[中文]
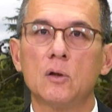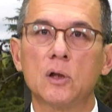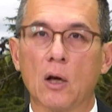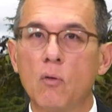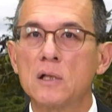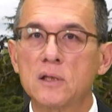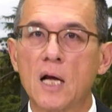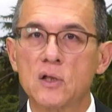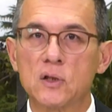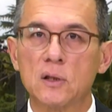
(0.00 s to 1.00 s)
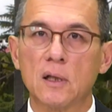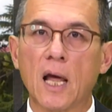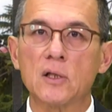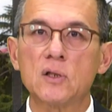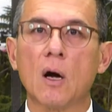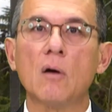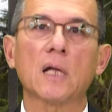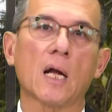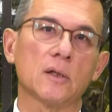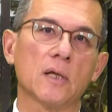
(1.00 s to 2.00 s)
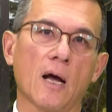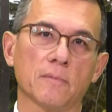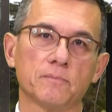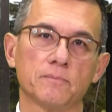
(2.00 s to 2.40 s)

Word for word: 铁矿砂石来自澳大利亚，